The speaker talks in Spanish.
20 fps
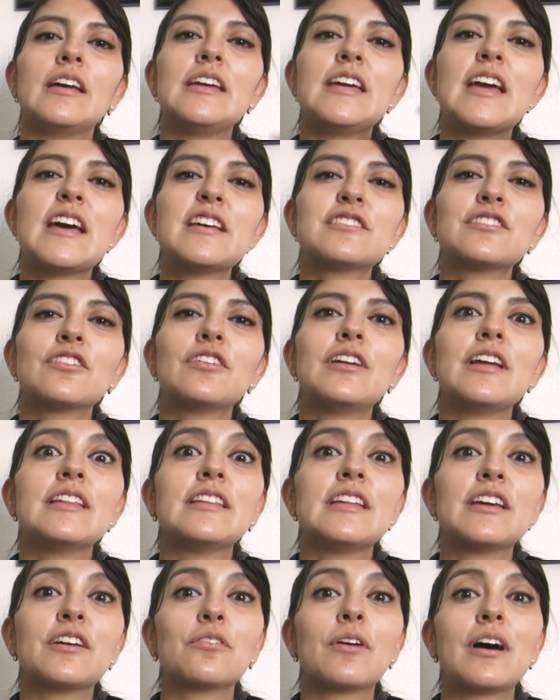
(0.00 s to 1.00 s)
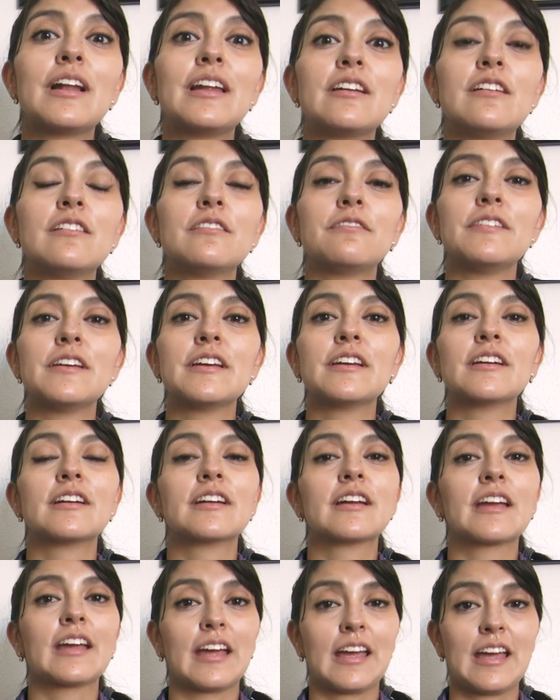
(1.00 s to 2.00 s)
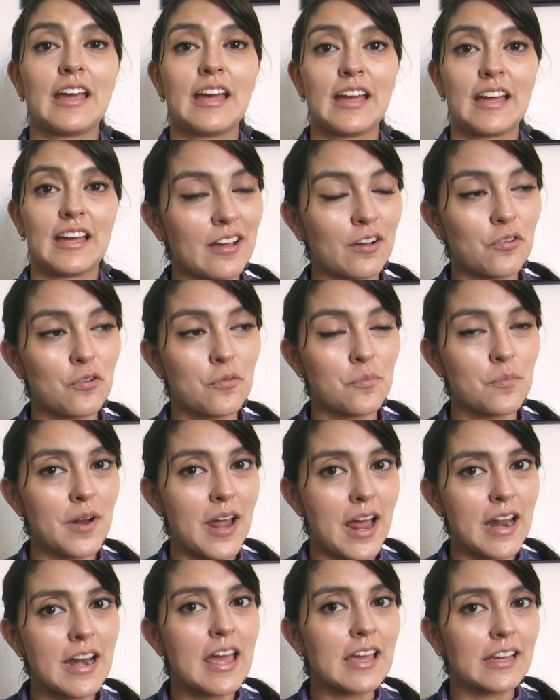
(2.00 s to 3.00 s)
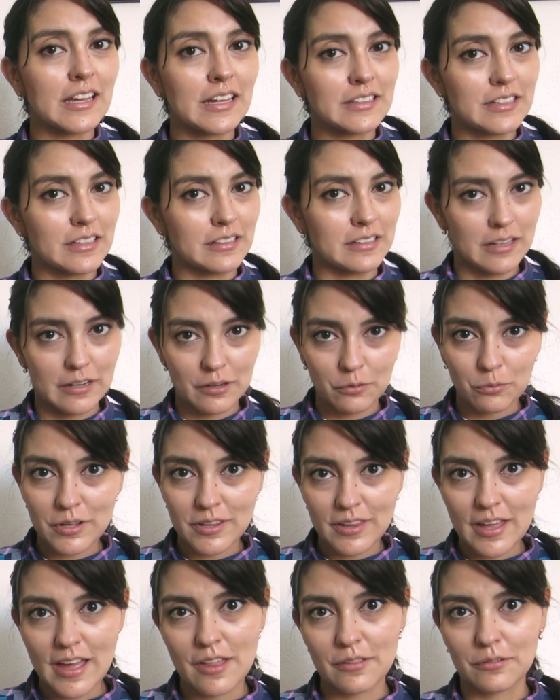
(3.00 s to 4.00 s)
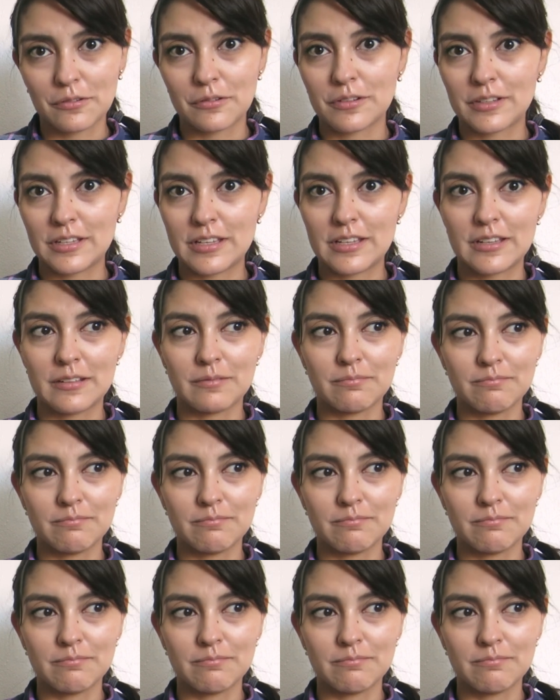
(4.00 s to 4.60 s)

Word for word: y esto le indicó a Littlefinger que con Bran hay que tener cuidado. Y